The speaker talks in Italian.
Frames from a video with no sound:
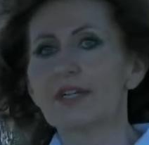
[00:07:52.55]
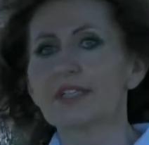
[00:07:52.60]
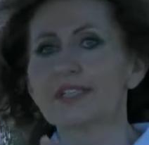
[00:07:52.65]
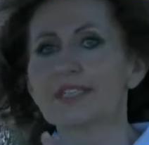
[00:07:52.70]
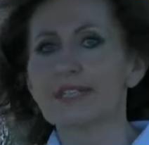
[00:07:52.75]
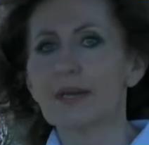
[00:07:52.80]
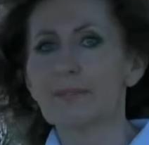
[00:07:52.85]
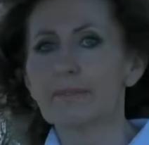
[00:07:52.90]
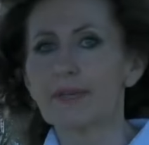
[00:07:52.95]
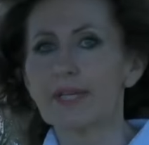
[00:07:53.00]

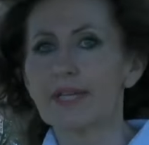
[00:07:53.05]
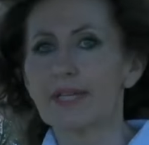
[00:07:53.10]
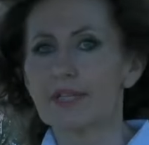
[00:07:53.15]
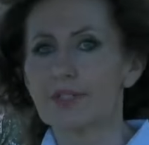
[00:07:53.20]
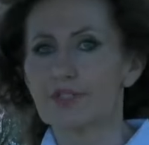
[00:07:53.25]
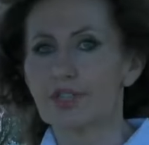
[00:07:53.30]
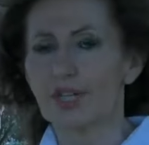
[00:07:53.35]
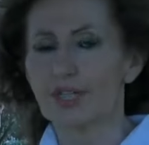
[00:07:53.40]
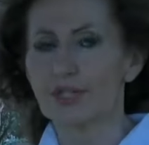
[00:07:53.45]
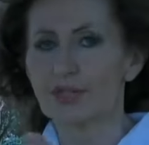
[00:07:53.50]

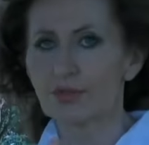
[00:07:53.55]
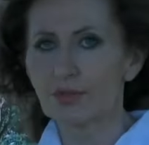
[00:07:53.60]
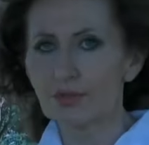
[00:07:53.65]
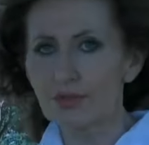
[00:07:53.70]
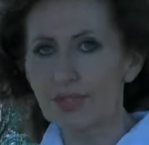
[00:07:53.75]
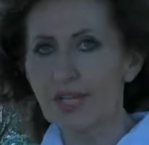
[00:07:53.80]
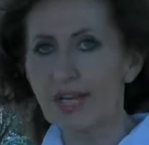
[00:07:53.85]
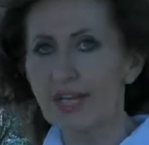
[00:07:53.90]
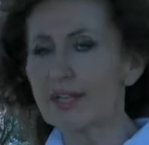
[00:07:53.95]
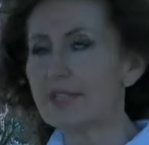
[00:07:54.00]
sapere
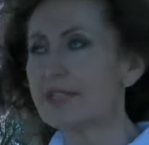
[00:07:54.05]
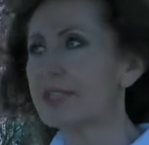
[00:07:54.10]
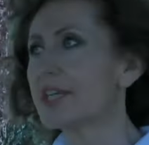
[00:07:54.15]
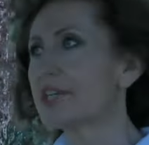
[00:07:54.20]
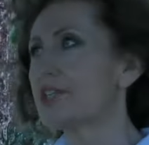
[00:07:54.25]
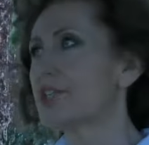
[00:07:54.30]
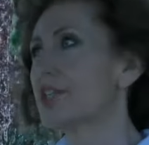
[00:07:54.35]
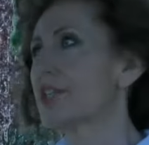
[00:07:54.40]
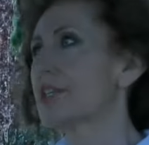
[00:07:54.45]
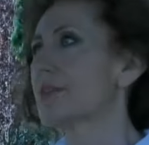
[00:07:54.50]
100, dare
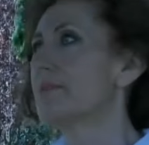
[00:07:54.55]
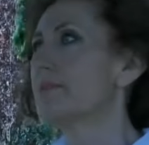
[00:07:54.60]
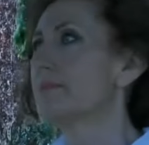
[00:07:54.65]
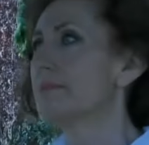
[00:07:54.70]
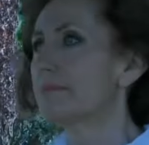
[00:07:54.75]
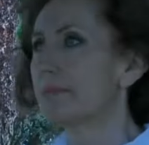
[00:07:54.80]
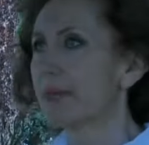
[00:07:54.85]
10,